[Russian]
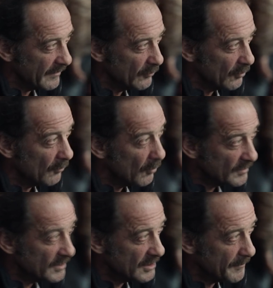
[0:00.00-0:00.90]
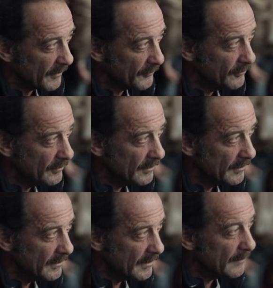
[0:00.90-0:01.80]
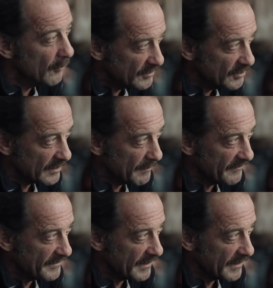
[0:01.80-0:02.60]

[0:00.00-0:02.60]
Тири 51 год. Его жизнь